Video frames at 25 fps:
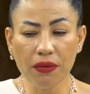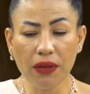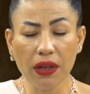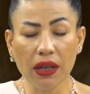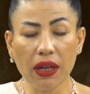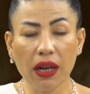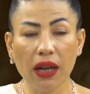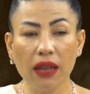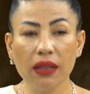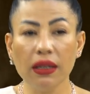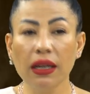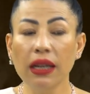
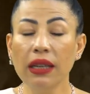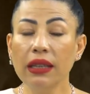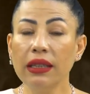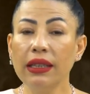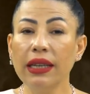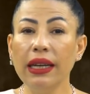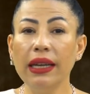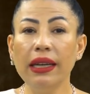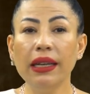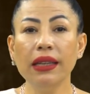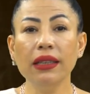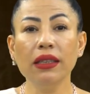Fakat
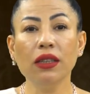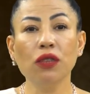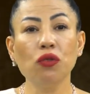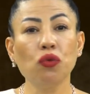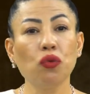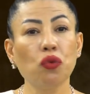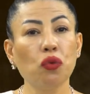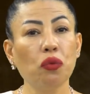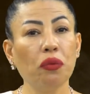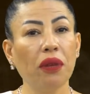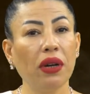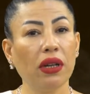gelini de
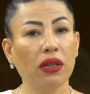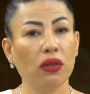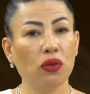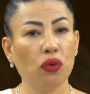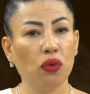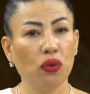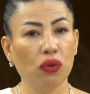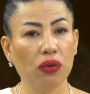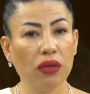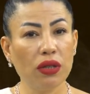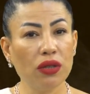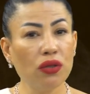tutmak
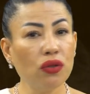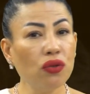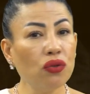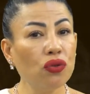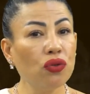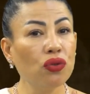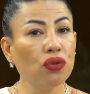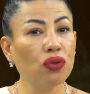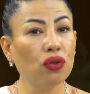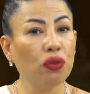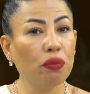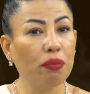
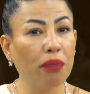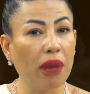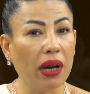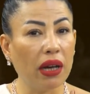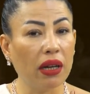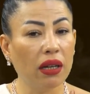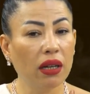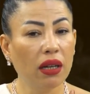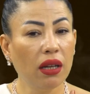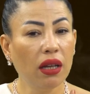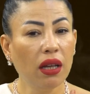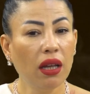zorundasın. Çünkü bak